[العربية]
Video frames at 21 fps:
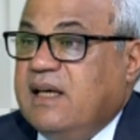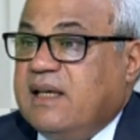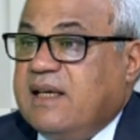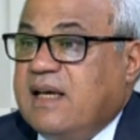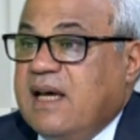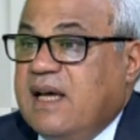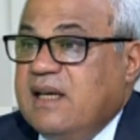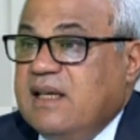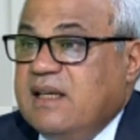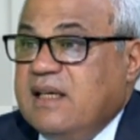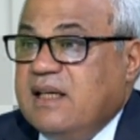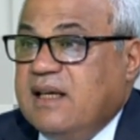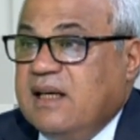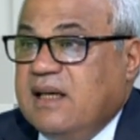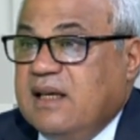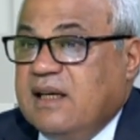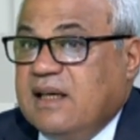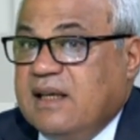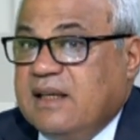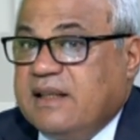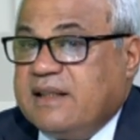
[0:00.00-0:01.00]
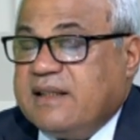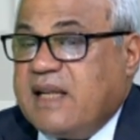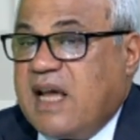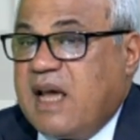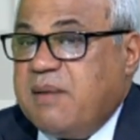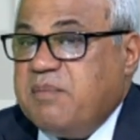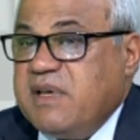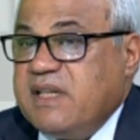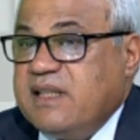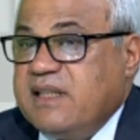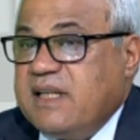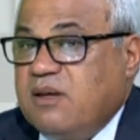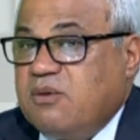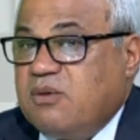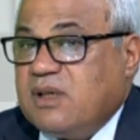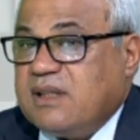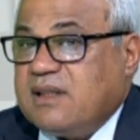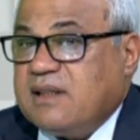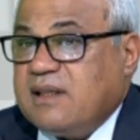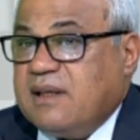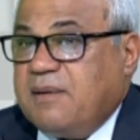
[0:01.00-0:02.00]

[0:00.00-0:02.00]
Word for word: كان التامين دوت